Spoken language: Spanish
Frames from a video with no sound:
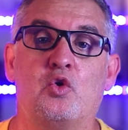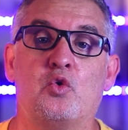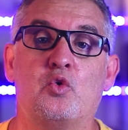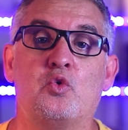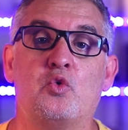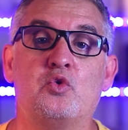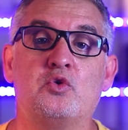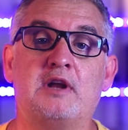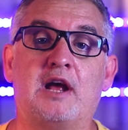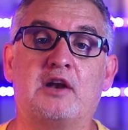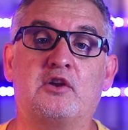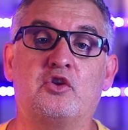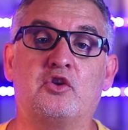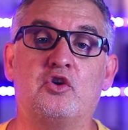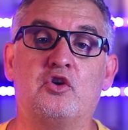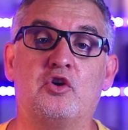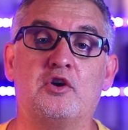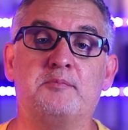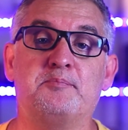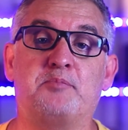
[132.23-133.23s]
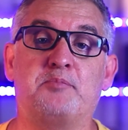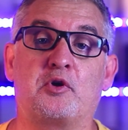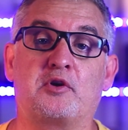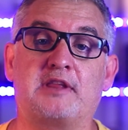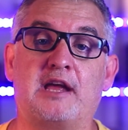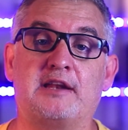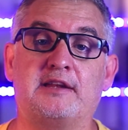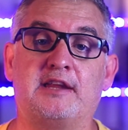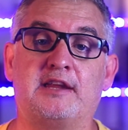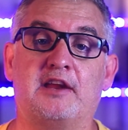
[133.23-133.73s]
Un dato
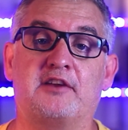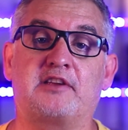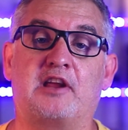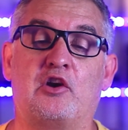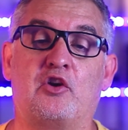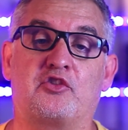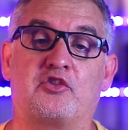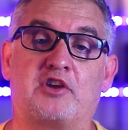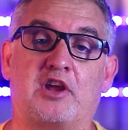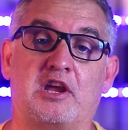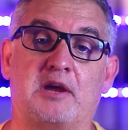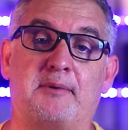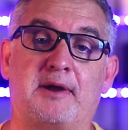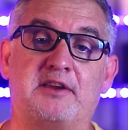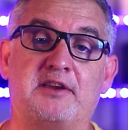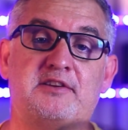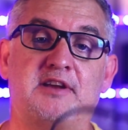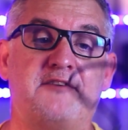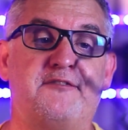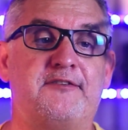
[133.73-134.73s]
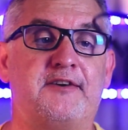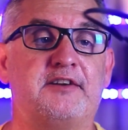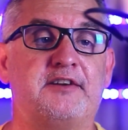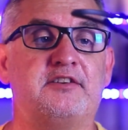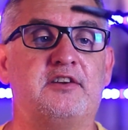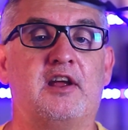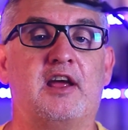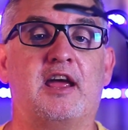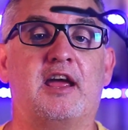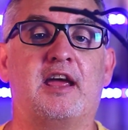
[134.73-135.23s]
importante es que los que lleváis
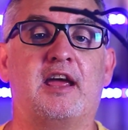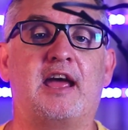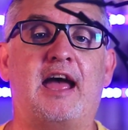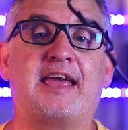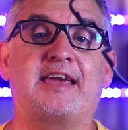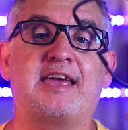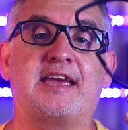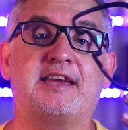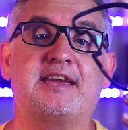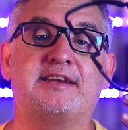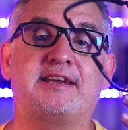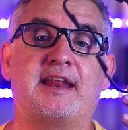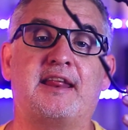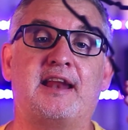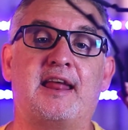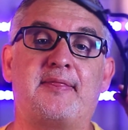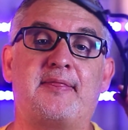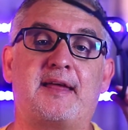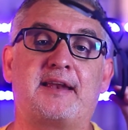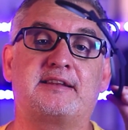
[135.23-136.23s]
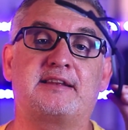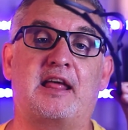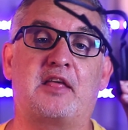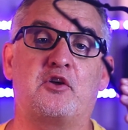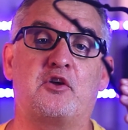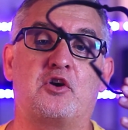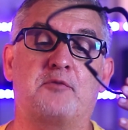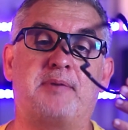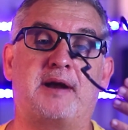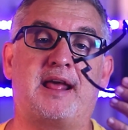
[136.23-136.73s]
gafas, eh, hay que quitar el
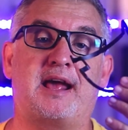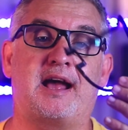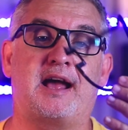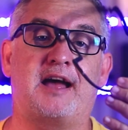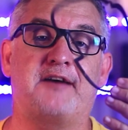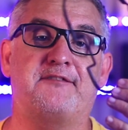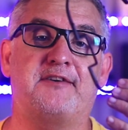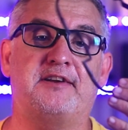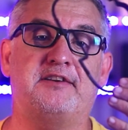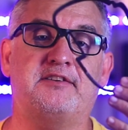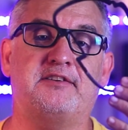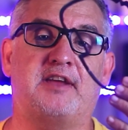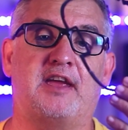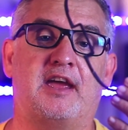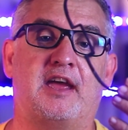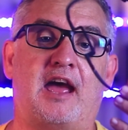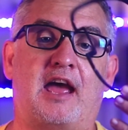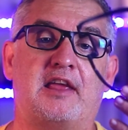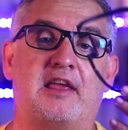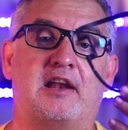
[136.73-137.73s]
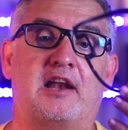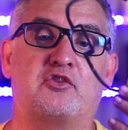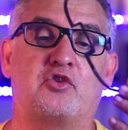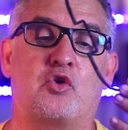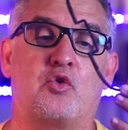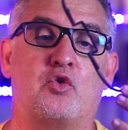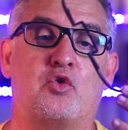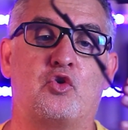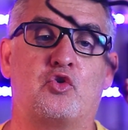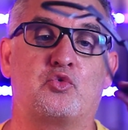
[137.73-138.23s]
adaptador para gafas que hay en las
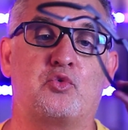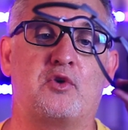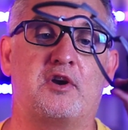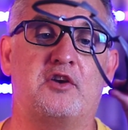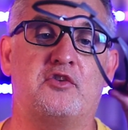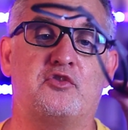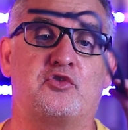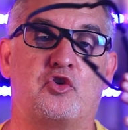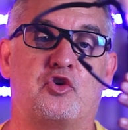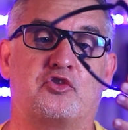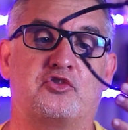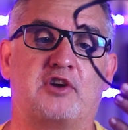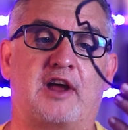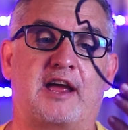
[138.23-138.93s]
Oculus Quest 2.